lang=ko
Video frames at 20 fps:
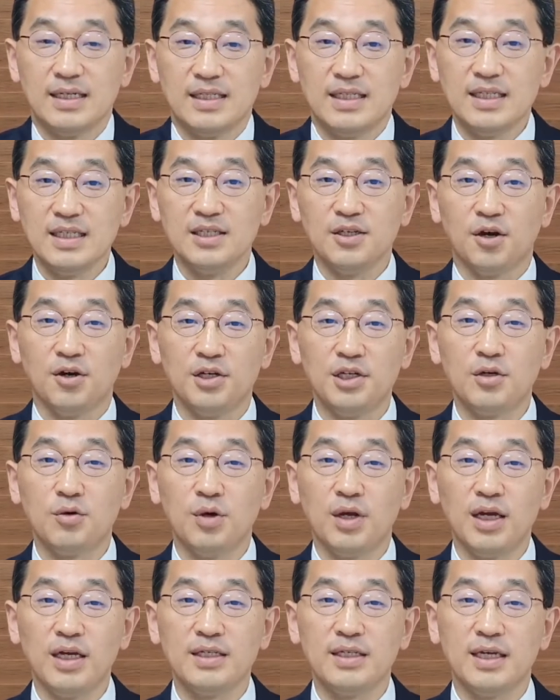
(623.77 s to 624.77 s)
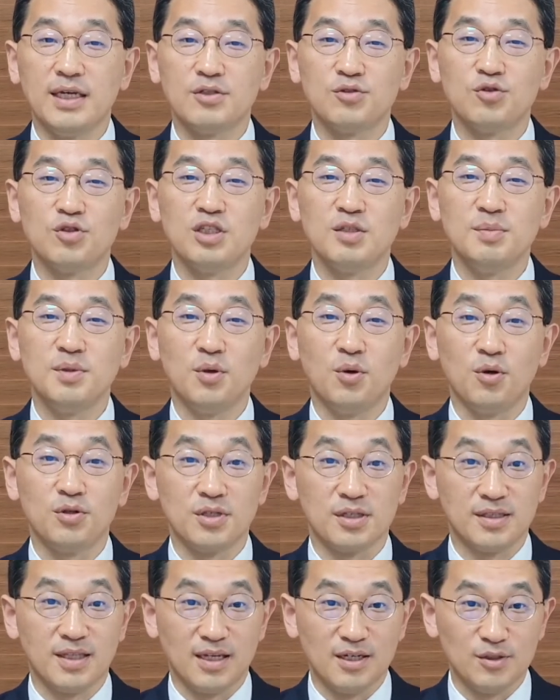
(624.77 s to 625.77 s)
이 여리고에 예수님이
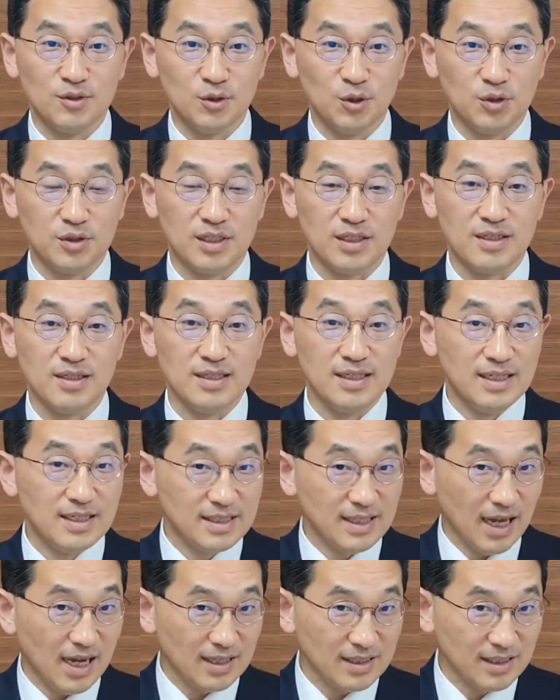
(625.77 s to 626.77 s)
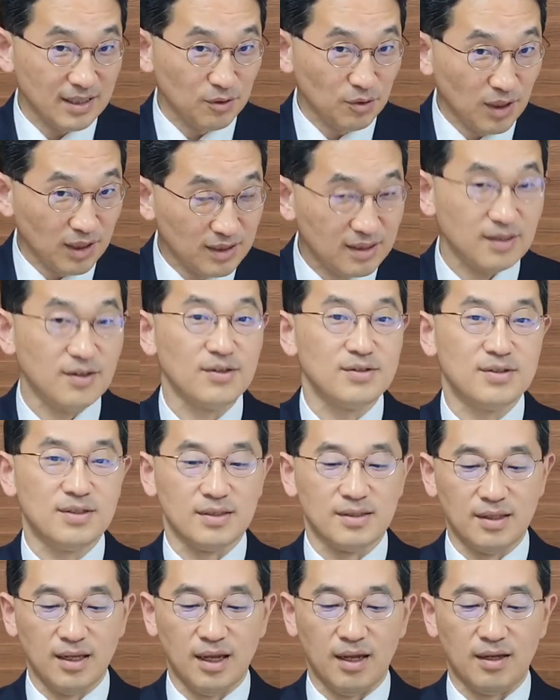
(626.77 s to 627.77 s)
오셨다는 소식을 이 사개오가
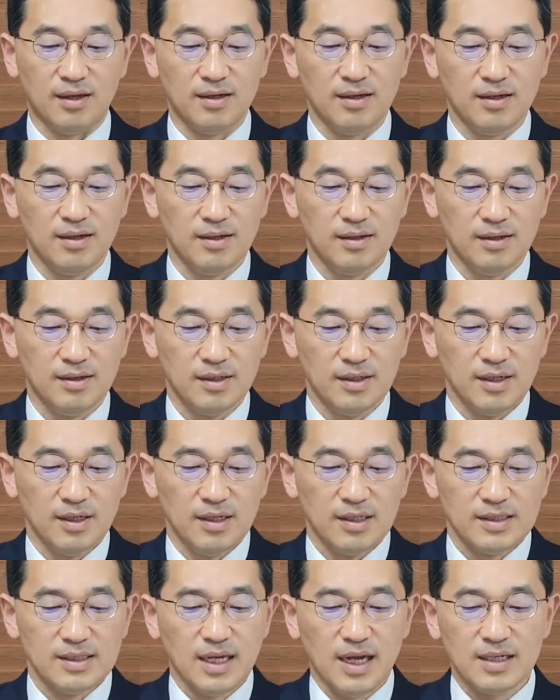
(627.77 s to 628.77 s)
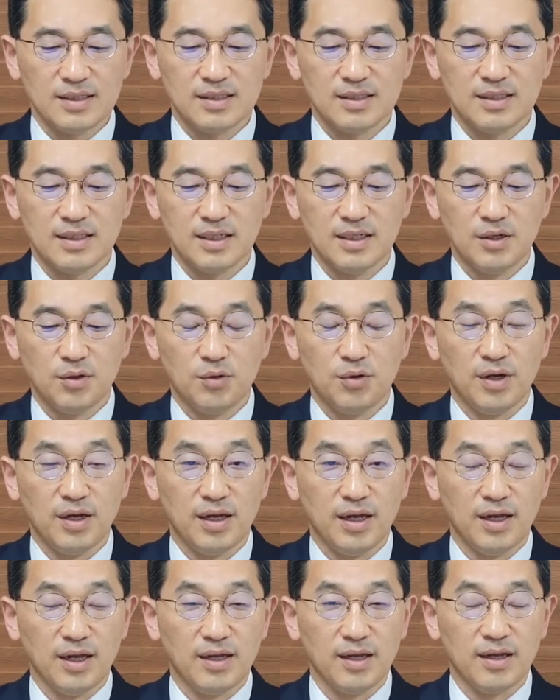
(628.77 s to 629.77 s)
들었을 때
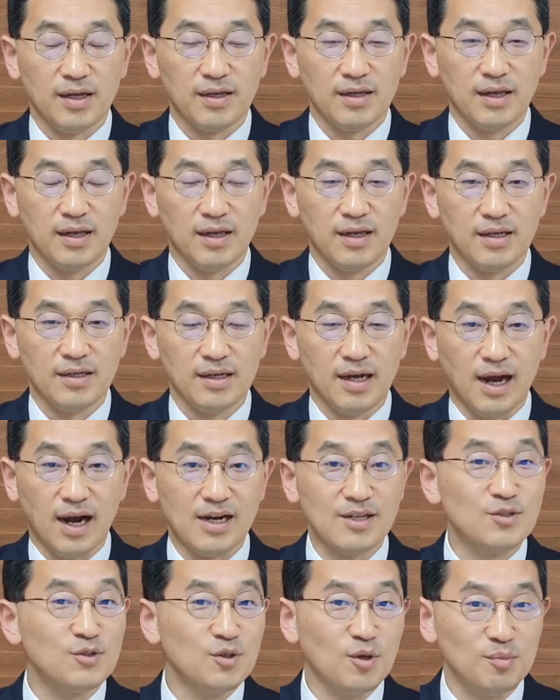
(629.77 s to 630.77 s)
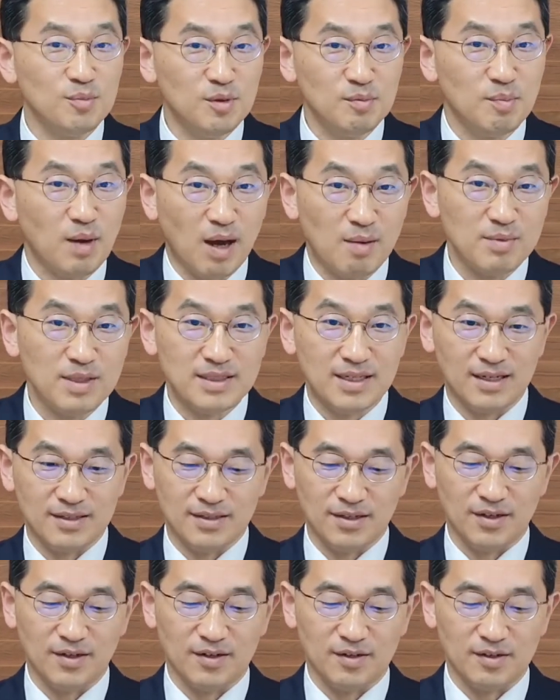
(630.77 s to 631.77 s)
사개오에게 알 수 없는 마음이
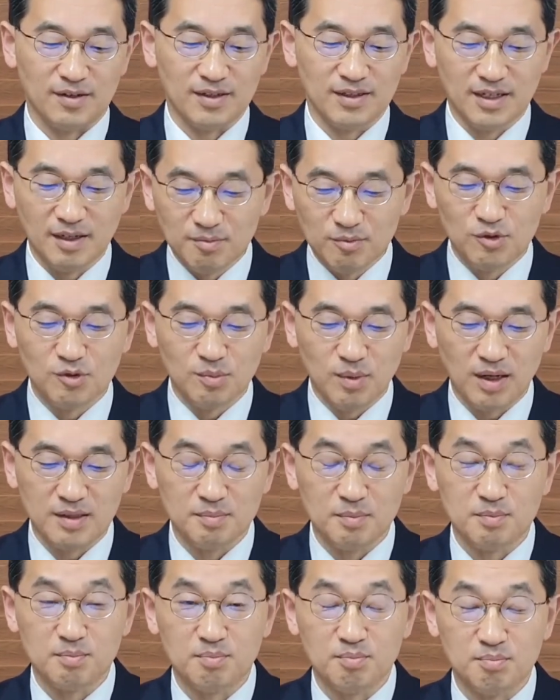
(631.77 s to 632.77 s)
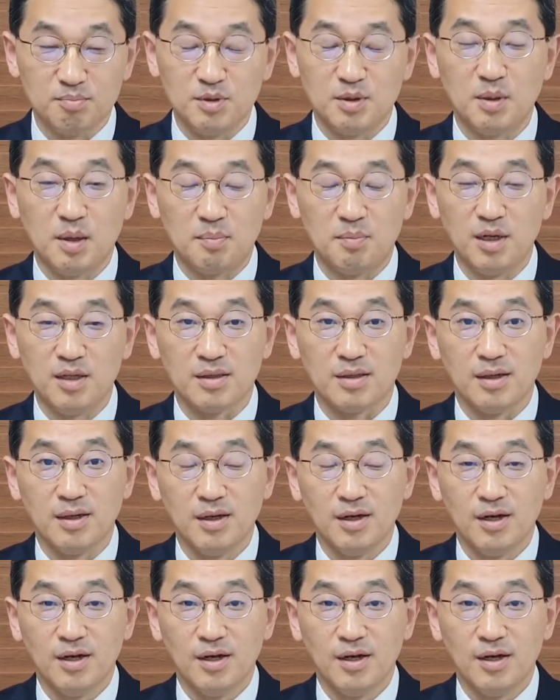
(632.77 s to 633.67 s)
생겨요. 그게 무슨 마음이냐면